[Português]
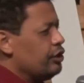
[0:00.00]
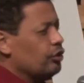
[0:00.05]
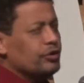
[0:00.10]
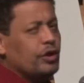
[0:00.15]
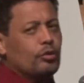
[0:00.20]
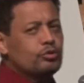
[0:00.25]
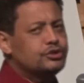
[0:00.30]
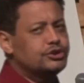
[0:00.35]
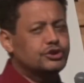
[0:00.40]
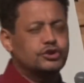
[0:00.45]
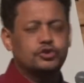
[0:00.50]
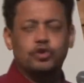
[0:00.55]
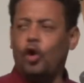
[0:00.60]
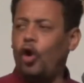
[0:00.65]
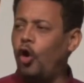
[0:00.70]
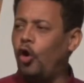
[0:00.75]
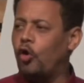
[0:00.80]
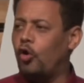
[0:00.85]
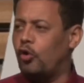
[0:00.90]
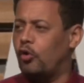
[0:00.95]
Eu não
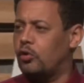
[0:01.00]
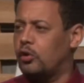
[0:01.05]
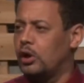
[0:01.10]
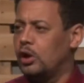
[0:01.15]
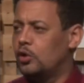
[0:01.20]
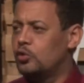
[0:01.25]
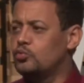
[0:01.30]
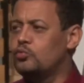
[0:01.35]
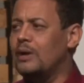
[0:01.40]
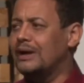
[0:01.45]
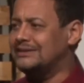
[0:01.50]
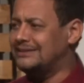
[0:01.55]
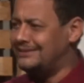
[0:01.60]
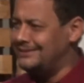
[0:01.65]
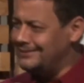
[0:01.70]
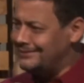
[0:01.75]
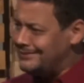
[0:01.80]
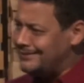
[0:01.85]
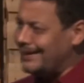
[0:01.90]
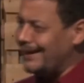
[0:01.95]
sou um
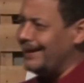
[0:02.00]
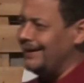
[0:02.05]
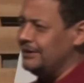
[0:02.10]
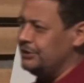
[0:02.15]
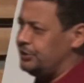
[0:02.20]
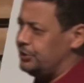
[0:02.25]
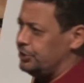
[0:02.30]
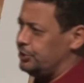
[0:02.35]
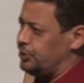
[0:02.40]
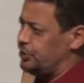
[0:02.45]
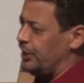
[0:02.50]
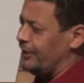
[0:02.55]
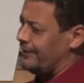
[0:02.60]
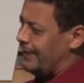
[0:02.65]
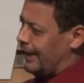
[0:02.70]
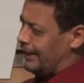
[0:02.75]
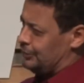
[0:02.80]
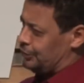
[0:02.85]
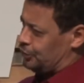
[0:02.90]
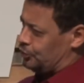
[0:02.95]
acidente
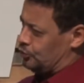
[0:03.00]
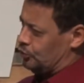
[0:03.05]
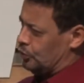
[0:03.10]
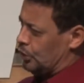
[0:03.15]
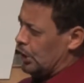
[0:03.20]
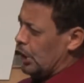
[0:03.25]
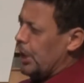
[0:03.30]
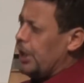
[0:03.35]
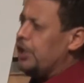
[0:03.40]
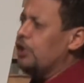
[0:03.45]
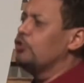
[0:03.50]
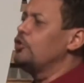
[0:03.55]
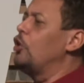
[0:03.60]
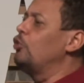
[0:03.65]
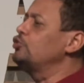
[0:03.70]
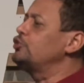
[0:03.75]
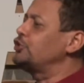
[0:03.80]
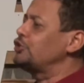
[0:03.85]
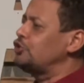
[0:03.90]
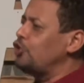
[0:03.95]
genético. Eu
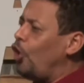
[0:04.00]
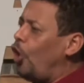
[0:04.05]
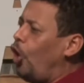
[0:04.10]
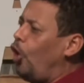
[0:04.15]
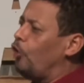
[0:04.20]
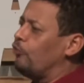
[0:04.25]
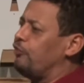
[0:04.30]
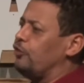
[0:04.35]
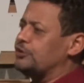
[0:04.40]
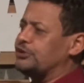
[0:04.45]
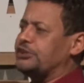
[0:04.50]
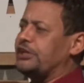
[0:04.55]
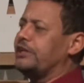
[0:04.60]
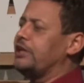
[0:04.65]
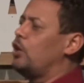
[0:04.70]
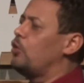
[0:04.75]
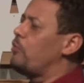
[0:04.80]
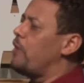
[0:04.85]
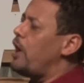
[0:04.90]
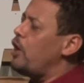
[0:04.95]
não sou,
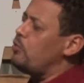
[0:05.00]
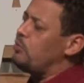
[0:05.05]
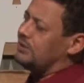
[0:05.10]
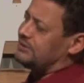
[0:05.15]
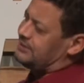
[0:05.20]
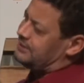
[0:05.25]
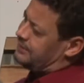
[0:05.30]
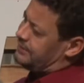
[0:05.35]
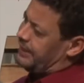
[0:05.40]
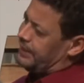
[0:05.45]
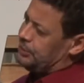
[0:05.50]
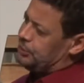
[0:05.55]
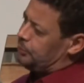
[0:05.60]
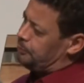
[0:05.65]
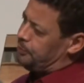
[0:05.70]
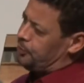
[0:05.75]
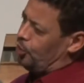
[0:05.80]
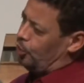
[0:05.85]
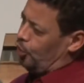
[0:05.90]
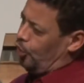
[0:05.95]
você não é um
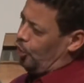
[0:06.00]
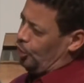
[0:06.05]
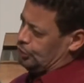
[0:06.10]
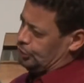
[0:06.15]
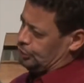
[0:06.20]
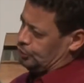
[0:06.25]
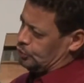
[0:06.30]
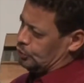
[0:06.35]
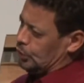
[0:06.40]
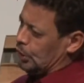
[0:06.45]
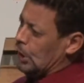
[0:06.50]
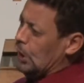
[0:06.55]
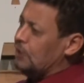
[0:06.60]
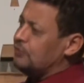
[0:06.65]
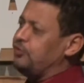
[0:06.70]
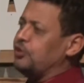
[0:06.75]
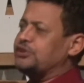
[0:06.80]
acidente biológico.